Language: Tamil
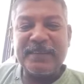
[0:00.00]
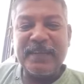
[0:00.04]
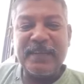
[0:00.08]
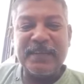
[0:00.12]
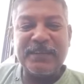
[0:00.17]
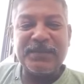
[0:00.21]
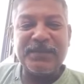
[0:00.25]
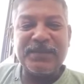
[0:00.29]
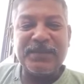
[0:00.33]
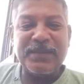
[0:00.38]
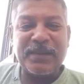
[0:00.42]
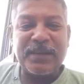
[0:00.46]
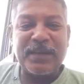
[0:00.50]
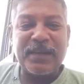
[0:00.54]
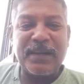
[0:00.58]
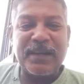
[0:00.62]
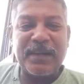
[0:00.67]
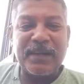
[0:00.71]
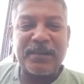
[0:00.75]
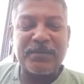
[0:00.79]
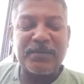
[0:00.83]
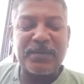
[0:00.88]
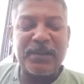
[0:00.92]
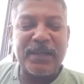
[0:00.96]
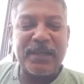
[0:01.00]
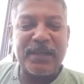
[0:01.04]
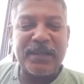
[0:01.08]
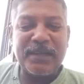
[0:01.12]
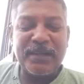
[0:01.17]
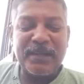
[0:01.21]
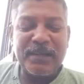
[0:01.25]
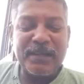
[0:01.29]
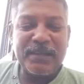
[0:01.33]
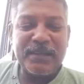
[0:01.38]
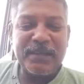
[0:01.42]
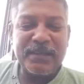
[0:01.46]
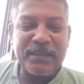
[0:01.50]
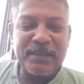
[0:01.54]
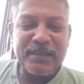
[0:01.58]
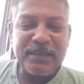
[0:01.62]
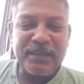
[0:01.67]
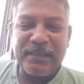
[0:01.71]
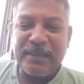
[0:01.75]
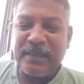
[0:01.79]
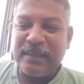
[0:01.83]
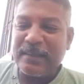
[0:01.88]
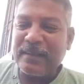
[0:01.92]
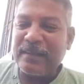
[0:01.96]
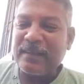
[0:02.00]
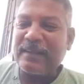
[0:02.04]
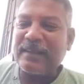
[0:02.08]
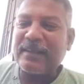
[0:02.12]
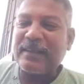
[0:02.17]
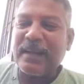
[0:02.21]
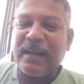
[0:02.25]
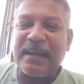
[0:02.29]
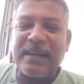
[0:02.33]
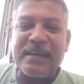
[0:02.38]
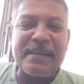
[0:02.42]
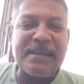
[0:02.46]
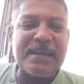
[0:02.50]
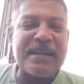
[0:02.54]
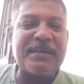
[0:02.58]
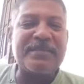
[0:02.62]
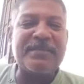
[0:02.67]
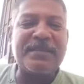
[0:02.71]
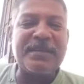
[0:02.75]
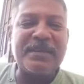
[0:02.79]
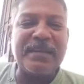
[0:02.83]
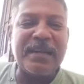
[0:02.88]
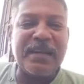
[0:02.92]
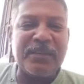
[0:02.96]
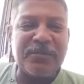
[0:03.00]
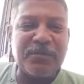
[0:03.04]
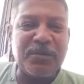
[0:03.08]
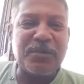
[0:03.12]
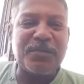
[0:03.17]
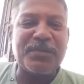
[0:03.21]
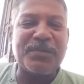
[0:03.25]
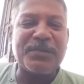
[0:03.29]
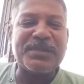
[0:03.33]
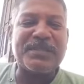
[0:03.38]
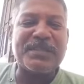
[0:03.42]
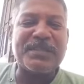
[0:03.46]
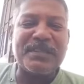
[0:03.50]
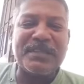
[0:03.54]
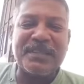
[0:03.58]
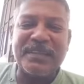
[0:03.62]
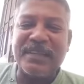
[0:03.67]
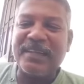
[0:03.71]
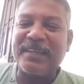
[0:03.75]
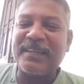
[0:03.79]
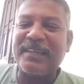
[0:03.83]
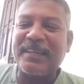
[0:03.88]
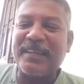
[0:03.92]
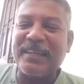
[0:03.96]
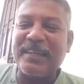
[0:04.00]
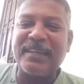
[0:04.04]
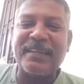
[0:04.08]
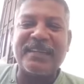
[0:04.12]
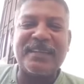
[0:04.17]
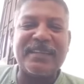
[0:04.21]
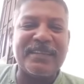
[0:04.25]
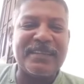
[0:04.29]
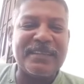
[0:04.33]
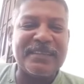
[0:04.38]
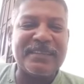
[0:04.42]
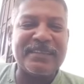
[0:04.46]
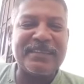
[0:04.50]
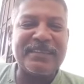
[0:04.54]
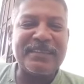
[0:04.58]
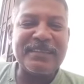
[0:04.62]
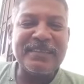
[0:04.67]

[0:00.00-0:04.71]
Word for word: ஐயோ கடவுளே என்ன கன்றாவி இழவு பிடிச்ச தேர்தல் அறிக்கை இது